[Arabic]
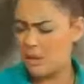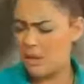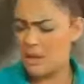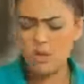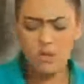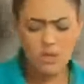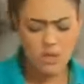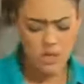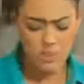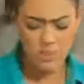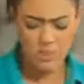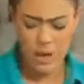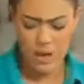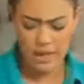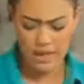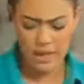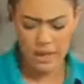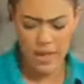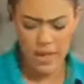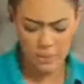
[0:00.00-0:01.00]
كي كنت تجيب
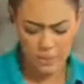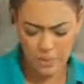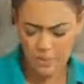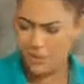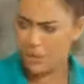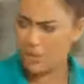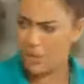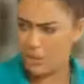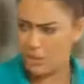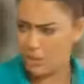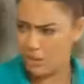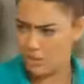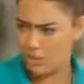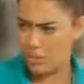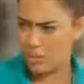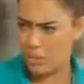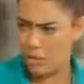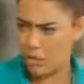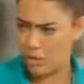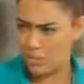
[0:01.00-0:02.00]
معاد الخايب كيفاش كنت تقول